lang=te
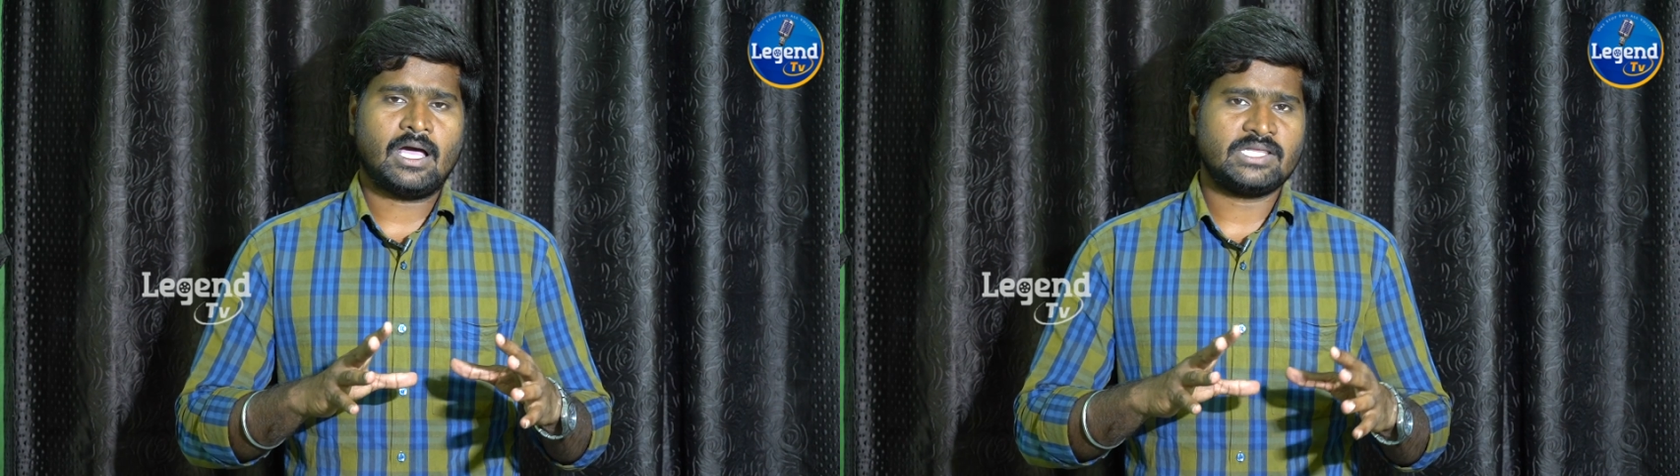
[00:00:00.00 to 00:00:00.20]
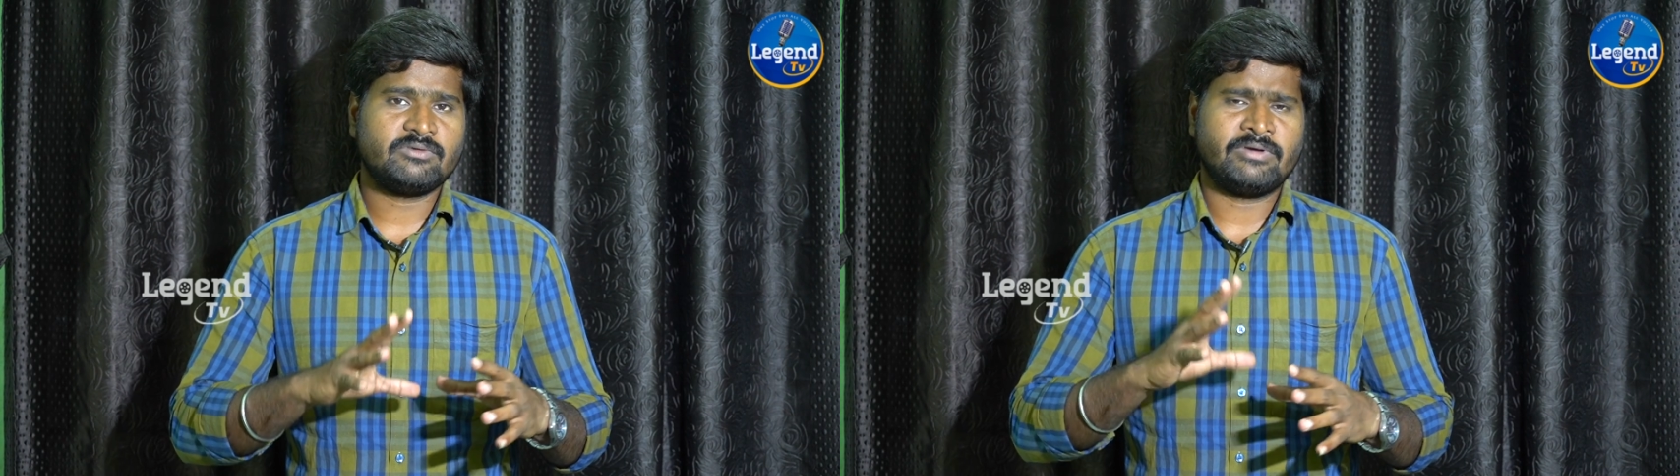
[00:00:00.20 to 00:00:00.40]

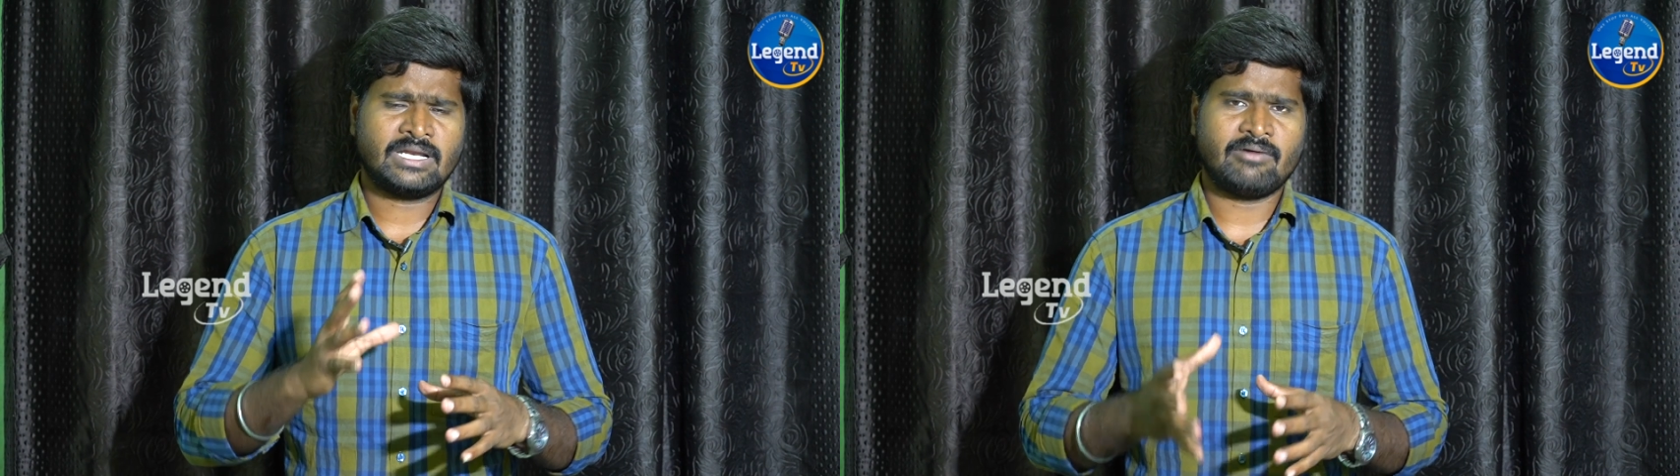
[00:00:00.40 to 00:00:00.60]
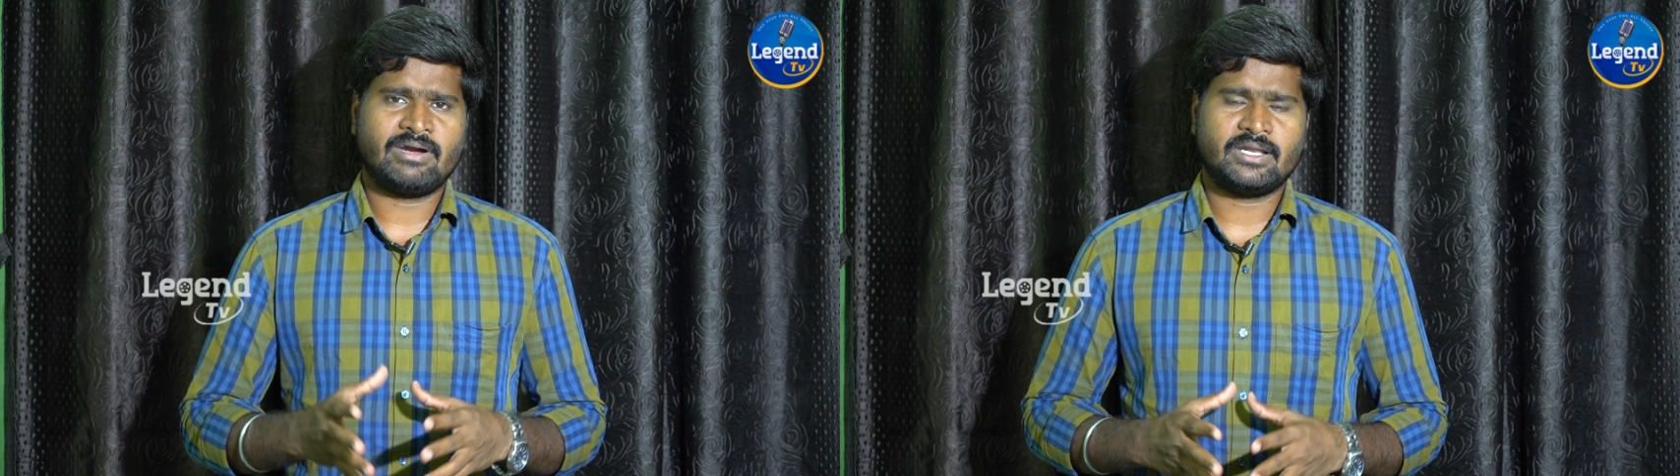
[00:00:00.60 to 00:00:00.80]
అది
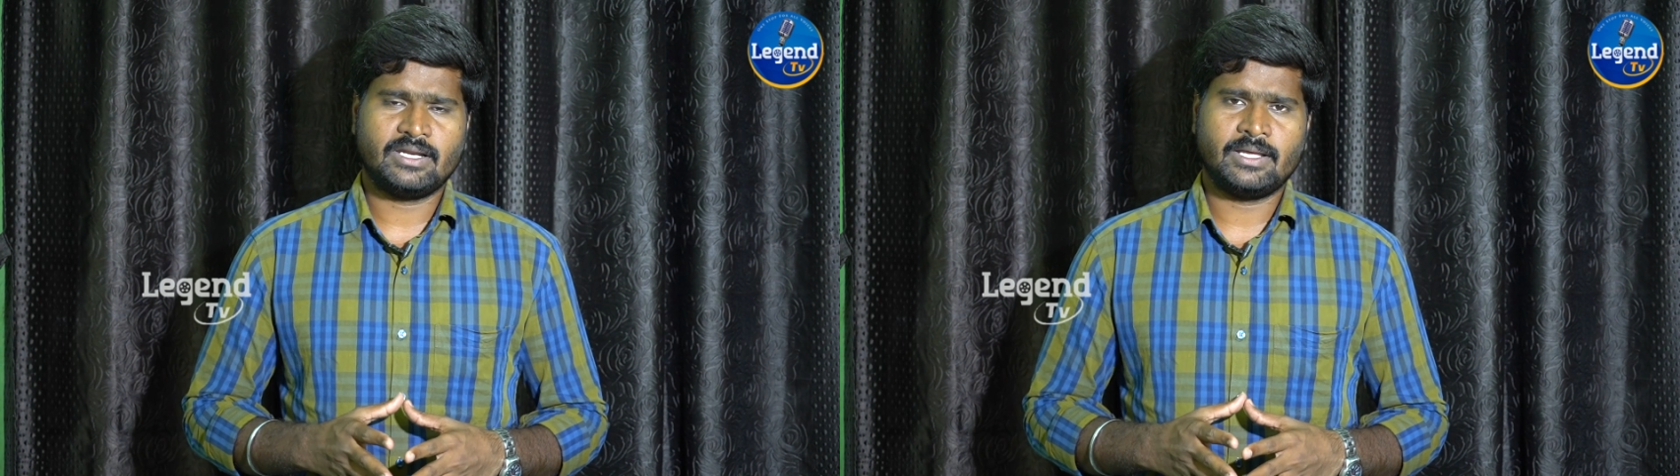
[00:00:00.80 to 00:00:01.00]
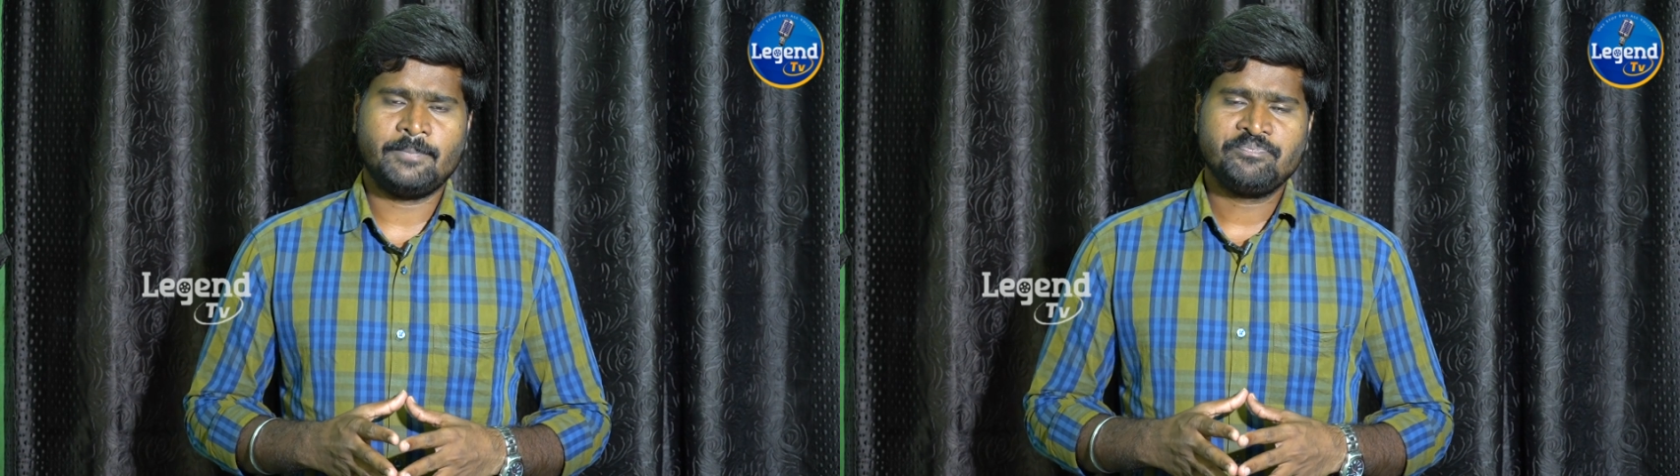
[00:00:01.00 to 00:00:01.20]
విన్న
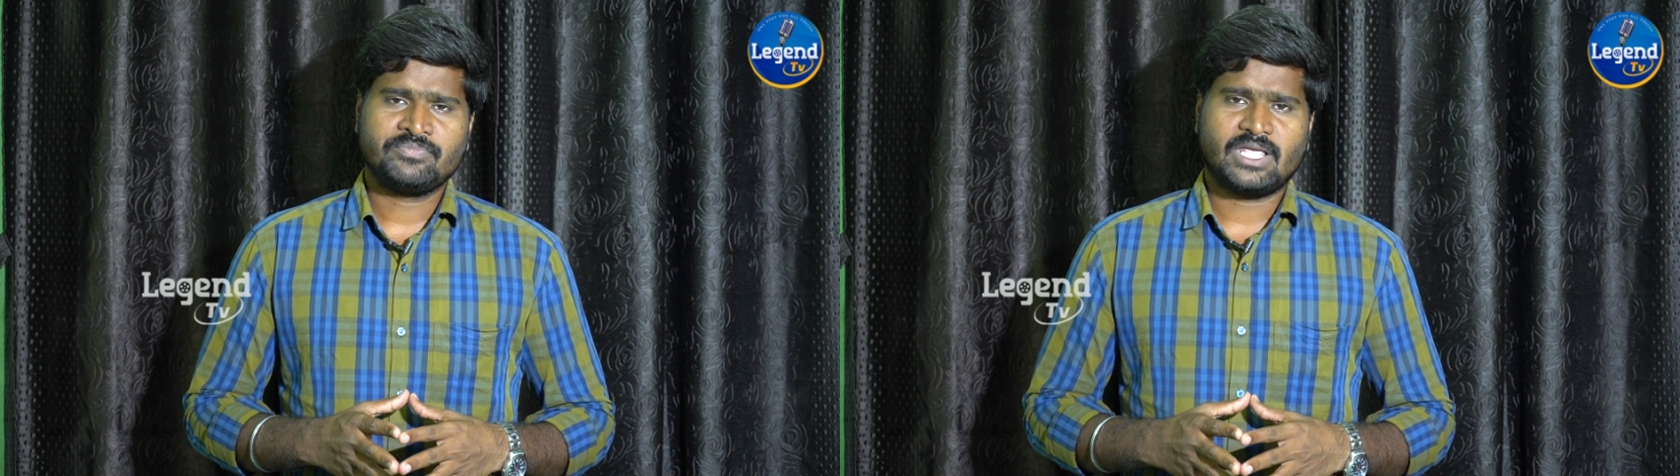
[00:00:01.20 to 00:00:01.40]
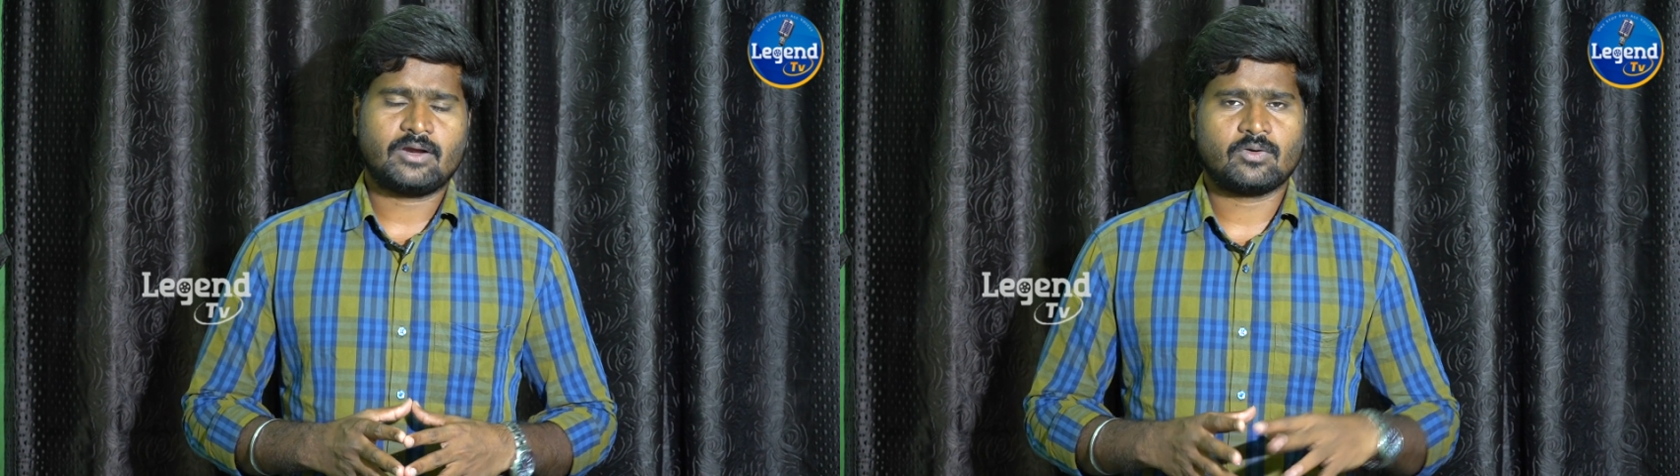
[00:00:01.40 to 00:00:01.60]
వెంటనే
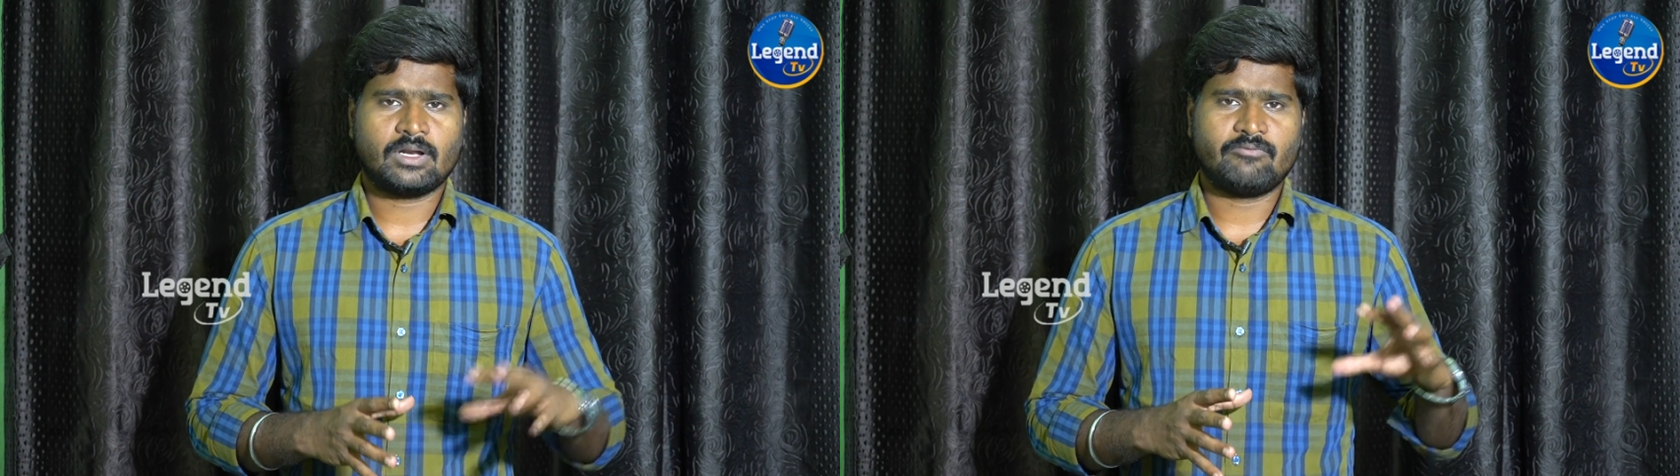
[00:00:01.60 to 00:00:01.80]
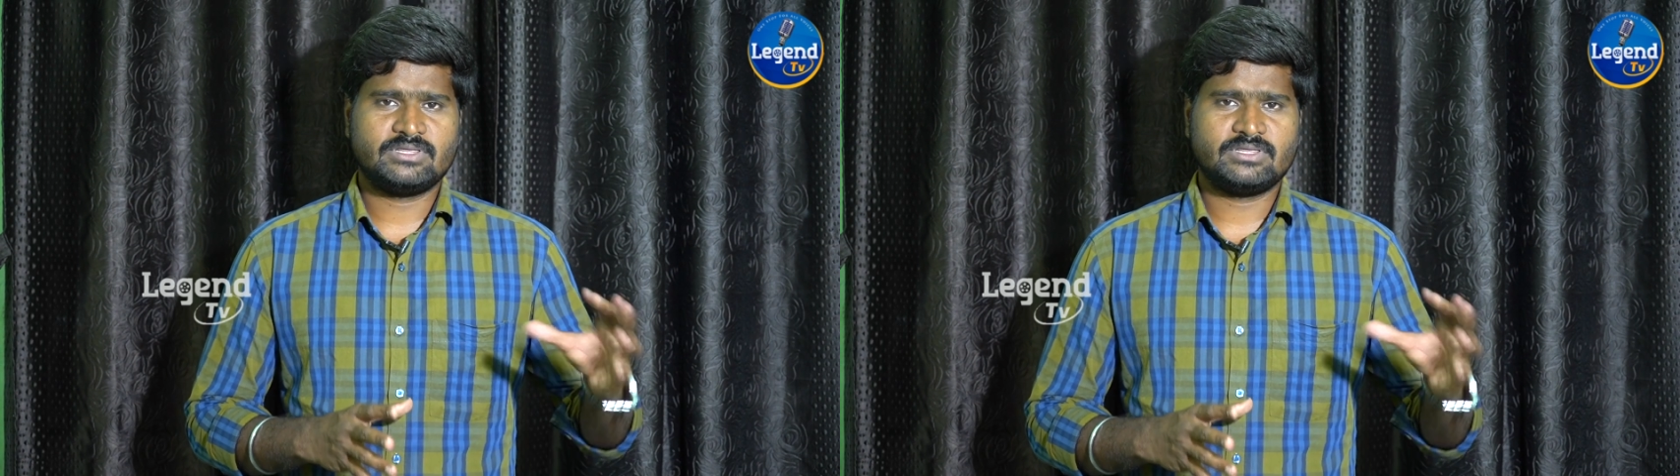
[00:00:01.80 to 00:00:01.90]
ఇక్కడ ఉన్న